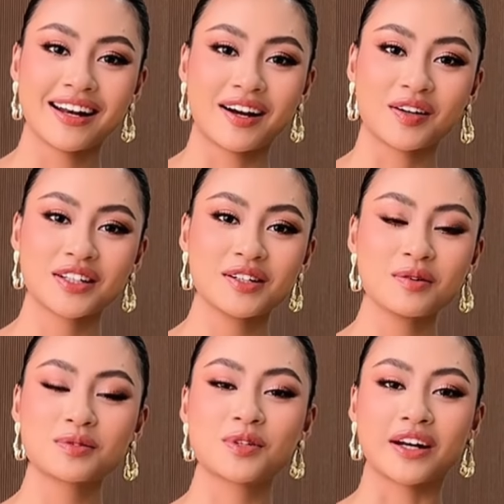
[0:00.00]
là có những
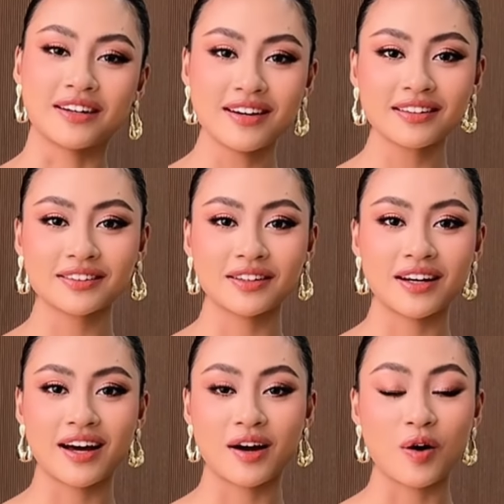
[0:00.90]
lúc truyền nước rồi
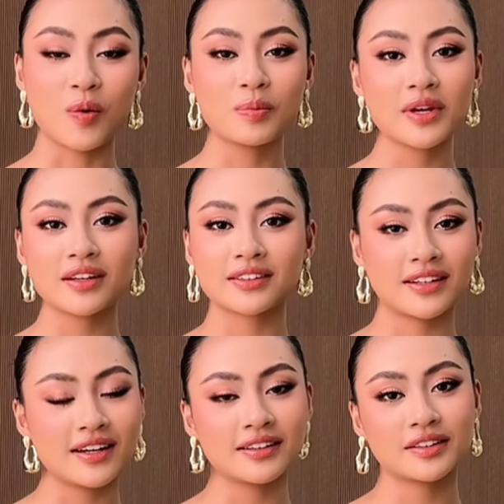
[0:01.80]
là ốm miết rồi
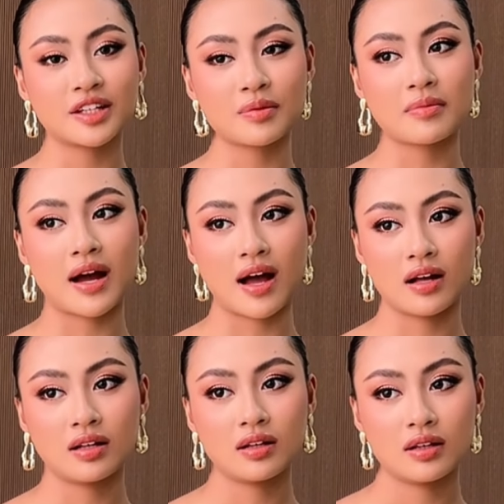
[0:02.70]
đó nhưng
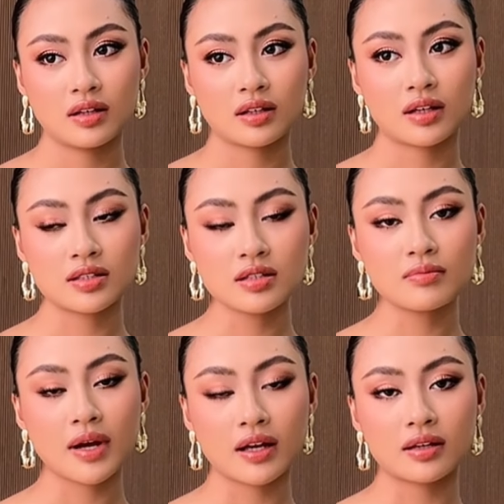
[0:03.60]
mà cái
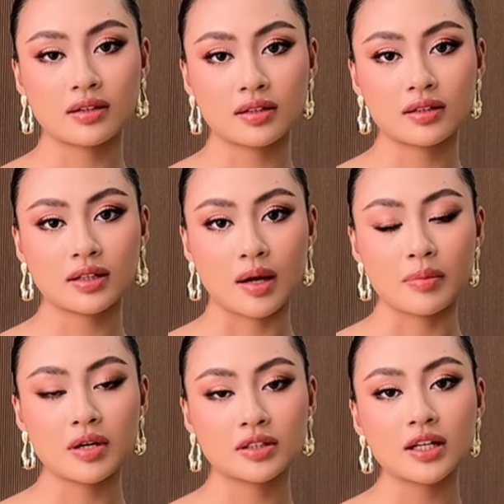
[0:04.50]
sức mạnh
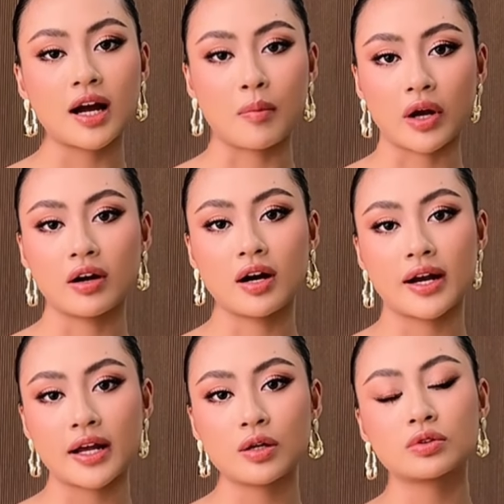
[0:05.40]
cảm ơn tất cả mọi
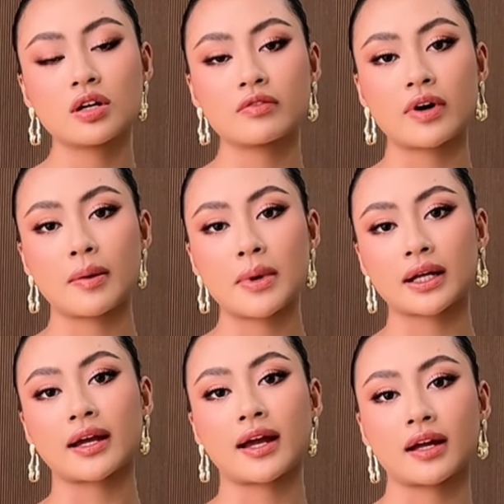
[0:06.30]
người đã yêu thương và
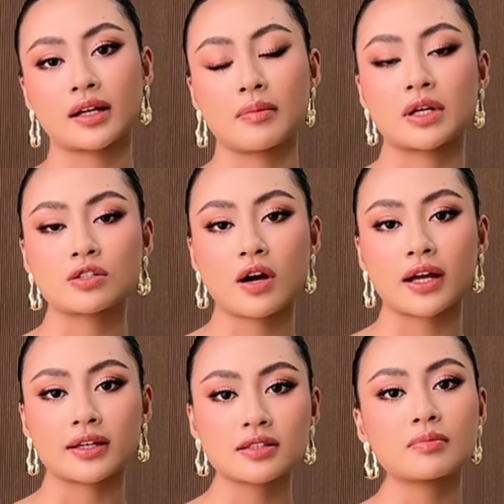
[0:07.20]
bên cạnh hạnh để mà cho
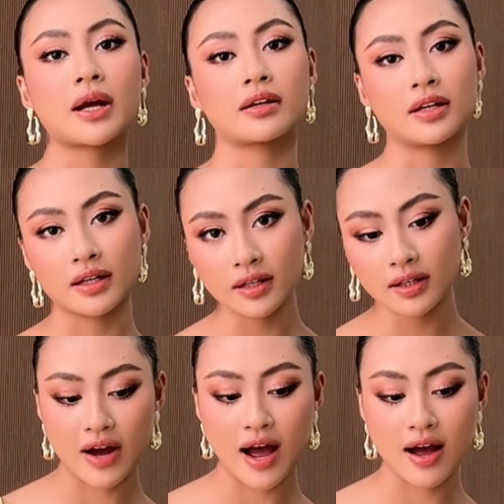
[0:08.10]
hạnh cái sức mạnh đấy
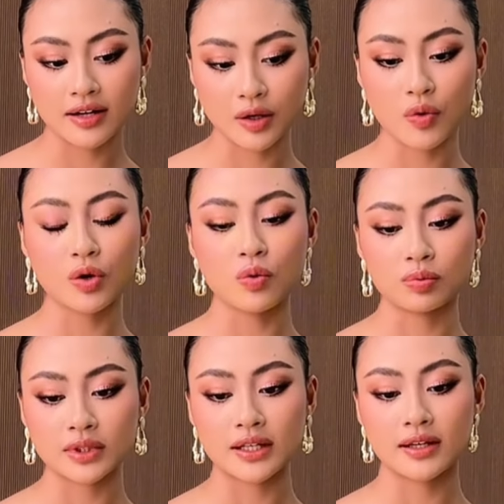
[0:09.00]
và đến cuối
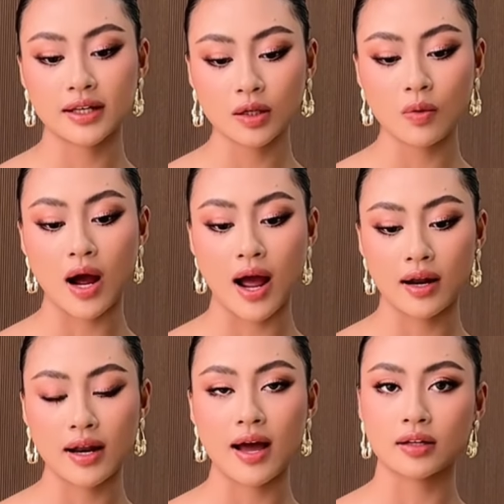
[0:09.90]
cùng thì kết
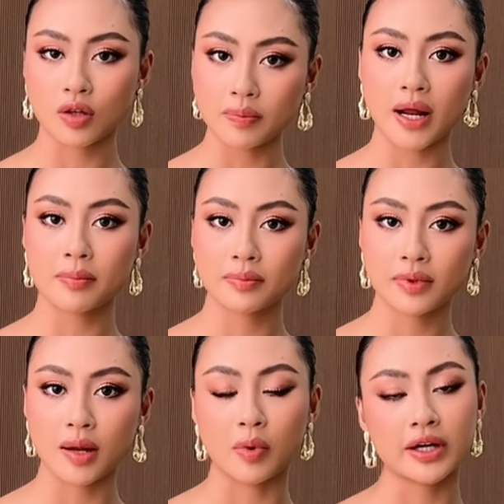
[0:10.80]
quả là top 5
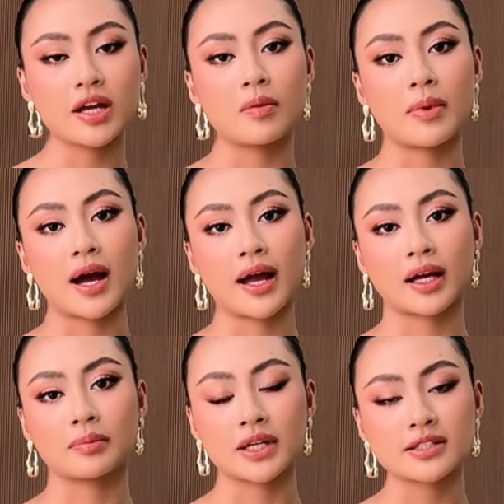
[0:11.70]
là một cái điều mà hạnh
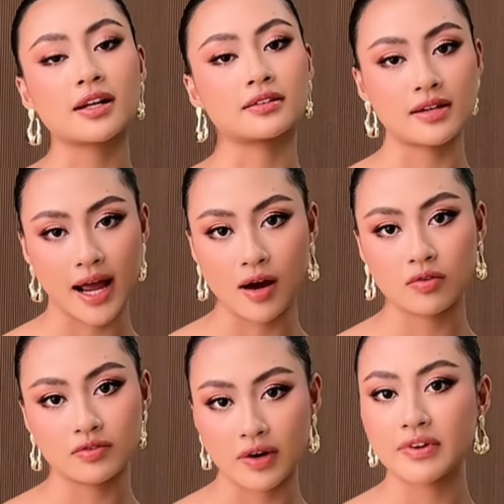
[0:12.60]
cảm thấy rất là tự hào
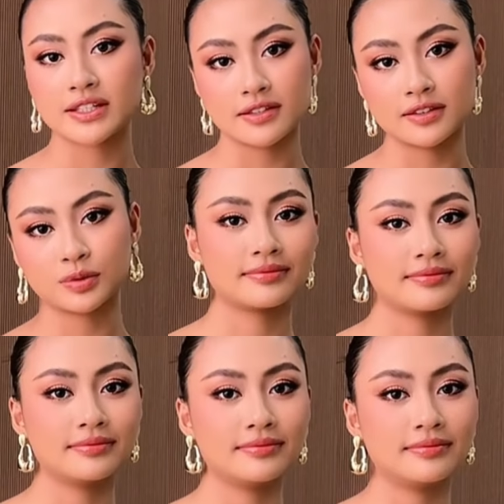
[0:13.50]
và vinh dự hạnh